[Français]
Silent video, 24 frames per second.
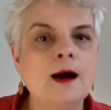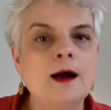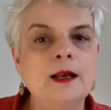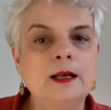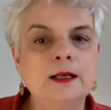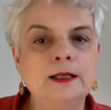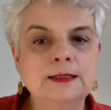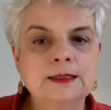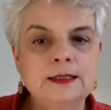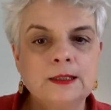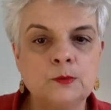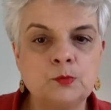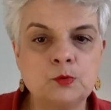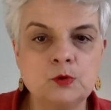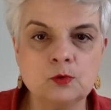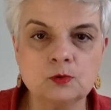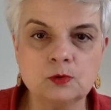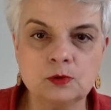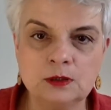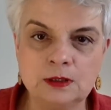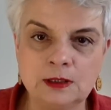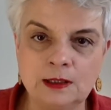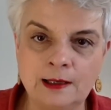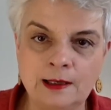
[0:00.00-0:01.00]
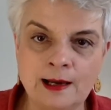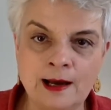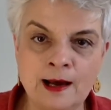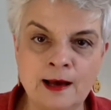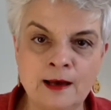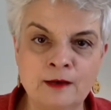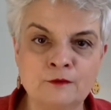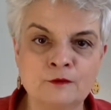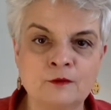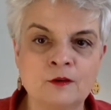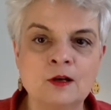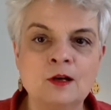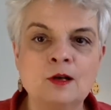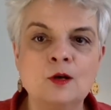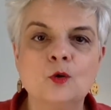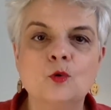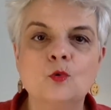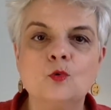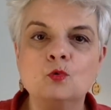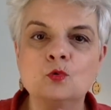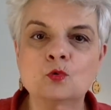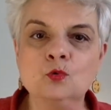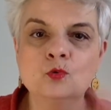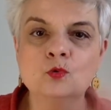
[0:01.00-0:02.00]
à l'exception des lives
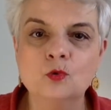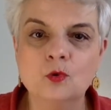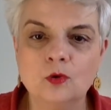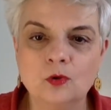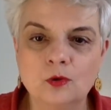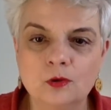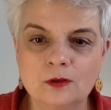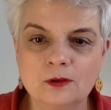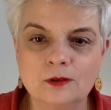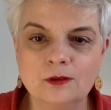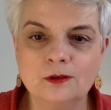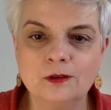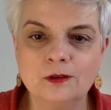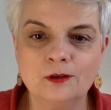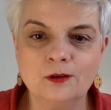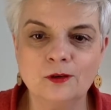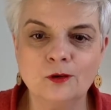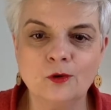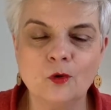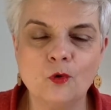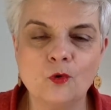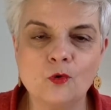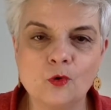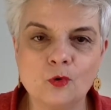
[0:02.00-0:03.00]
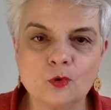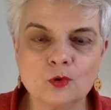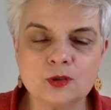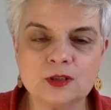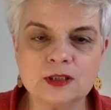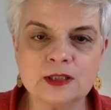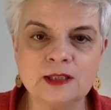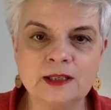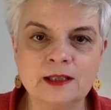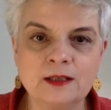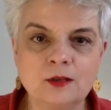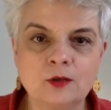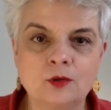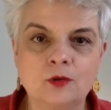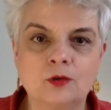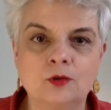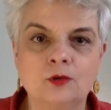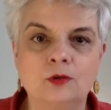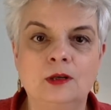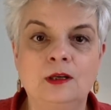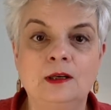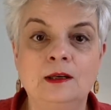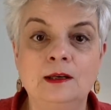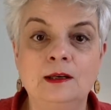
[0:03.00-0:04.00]
où euh, on considère
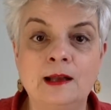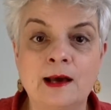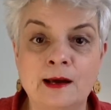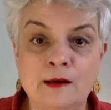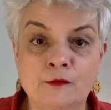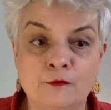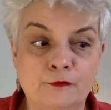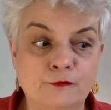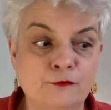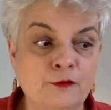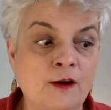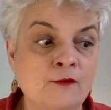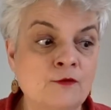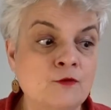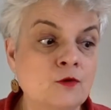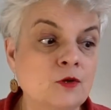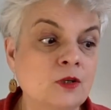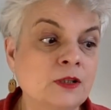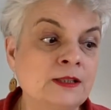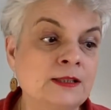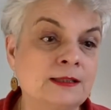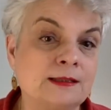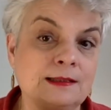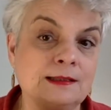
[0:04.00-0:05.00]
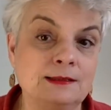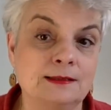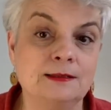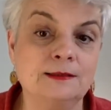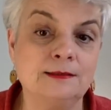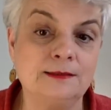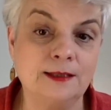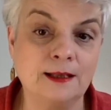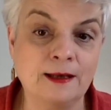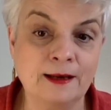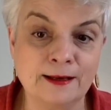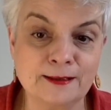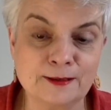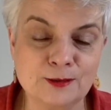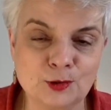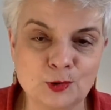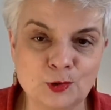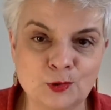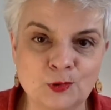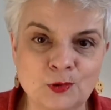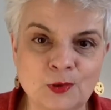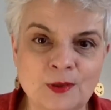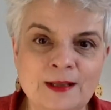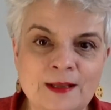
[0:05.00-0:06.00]
que les lives favorisent les
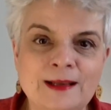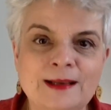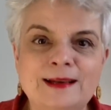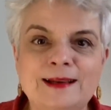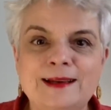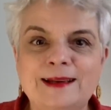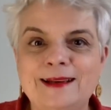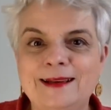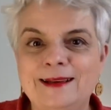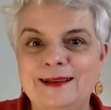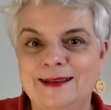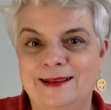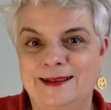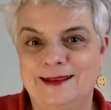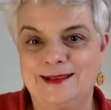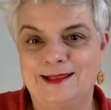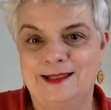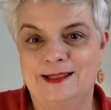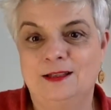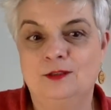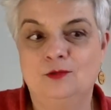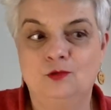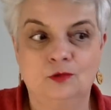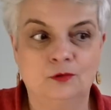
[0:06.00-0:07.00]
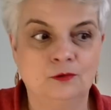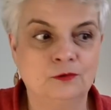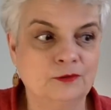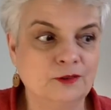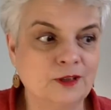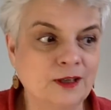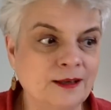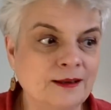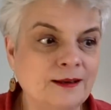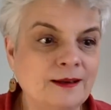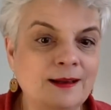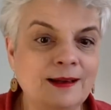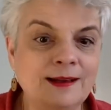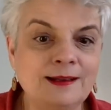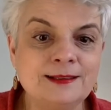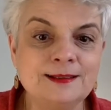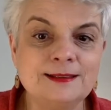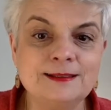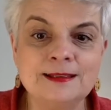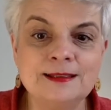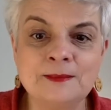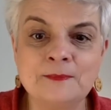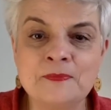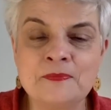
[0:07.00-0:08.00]
interactions et c'est une vraie
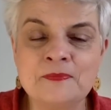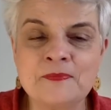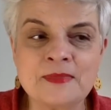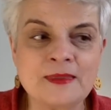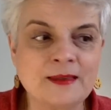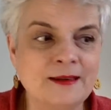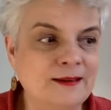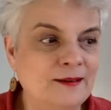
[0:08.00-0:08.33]
réalité.